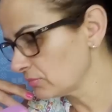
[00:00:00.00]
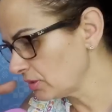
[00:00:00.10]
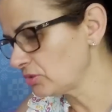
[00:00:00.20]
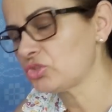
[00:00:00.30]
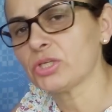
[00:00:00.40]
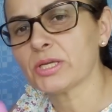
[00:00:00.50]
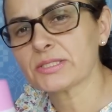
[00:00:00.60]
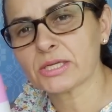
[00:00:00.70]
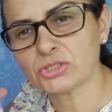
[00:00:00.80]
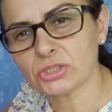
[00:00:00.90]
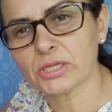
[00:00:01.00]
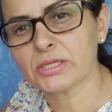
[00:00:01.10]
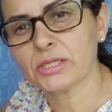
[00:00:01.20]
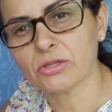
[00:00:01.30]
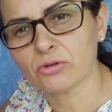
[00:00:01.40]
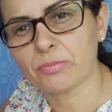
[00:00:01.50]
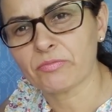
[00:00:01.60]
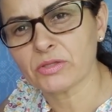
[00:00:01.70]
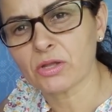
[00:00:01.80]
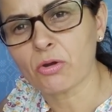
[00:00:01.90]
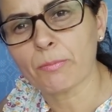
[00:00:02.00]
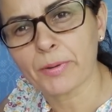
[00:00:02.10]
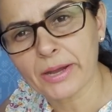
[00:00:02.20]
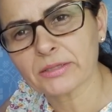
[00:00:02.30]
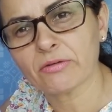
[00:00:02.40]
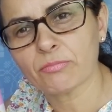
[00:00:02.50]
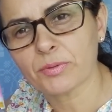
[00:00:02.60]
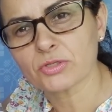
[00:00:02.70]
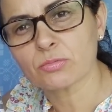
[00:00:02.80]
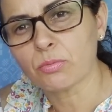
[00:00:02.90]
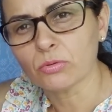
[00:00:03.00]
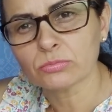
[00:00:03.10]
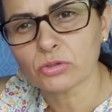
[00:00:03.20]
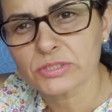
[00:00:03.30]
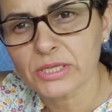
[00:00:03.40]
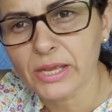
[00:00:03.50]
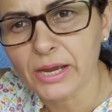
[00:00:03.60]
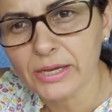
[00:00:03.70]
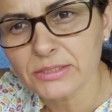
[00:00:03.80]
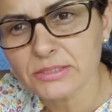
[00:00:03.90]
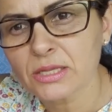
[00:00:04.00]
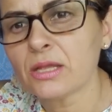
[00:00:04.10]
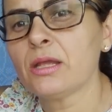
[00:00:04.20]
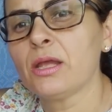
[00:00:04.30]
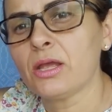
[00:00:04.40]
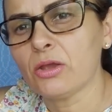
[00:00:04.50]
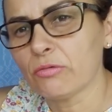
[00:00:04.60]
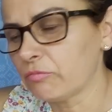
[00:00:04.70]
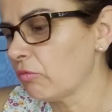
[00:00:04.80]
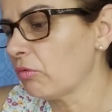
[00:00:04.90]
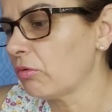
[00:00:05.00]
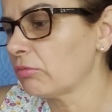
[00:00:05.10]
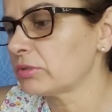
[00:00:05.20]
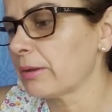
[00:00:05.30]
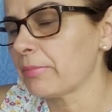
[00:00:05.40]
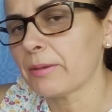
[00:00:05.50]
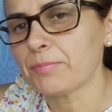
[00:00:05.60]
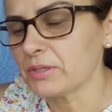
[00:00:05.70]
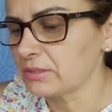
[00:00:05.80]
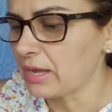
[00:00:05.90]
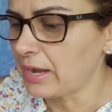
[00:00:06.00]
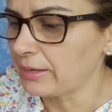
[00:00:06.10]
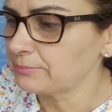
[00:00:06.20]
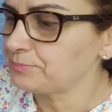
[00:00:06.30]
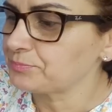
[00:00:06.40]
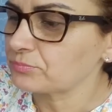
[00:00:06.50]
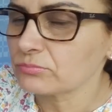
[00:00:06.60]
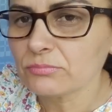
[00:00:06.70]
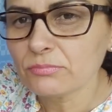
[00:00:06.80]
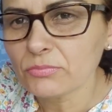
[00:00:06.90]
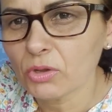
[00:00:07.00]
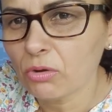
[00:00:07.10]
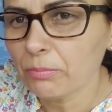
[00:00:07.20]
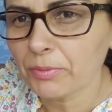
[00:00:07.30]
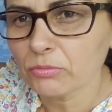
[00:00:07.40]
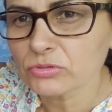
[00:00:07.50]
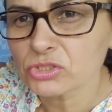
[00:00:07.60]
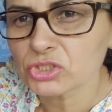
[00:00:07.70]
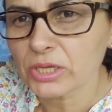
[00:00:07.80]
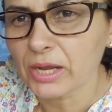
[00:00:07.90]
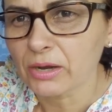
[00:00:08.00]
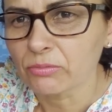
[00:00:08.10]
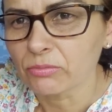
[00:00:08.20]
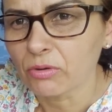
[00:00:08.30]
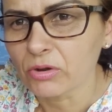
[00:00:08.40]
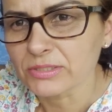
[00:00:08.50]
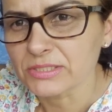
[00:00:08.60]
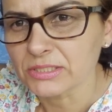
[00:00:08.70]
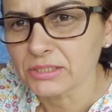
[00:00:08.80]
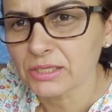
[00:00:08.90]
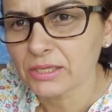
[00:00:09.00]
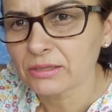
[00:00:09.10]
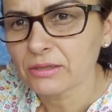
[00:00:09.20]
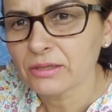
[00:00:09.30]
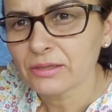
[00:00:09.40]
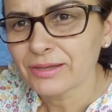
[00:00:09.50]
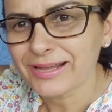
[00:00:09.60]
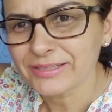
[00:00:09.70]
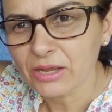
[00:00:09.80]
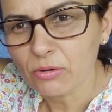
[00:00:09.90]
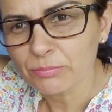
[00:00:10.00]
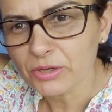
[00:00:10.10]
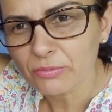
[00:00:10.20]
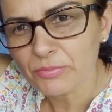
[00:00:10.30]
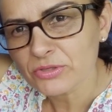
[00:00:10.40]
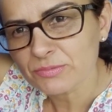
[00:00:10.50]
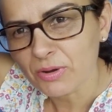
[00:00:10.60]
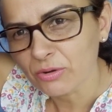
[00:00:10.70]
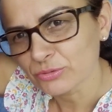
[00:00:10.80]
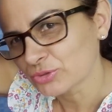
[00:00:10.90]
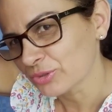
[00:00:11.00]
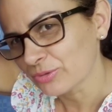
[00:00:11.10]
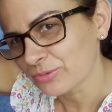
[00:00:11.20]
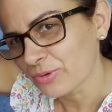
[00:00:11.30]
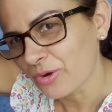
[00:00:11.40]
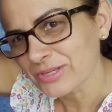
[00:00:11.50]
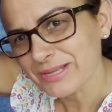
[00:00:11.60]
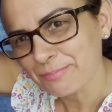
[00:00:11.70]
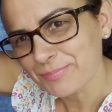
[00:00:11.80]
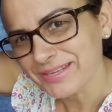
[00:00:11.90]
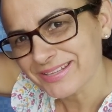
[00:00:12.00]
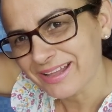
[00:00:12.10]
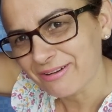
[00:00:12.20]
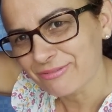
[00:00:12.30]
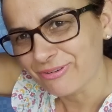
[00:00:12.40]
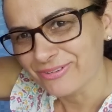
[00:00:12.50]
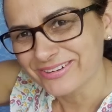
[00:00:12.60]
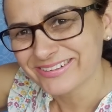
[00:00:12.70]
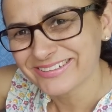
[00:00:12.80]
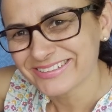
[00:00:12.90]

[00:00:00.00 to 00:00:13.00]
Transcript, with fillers: e tinha essa tinta aqui, eu aproveitei comprar, que tá um preço bom, 12 reais, eu vou também pintar, ó, pra uso geral, rosinha, até combina com meu esmalte, ó, rosa pink da Avon,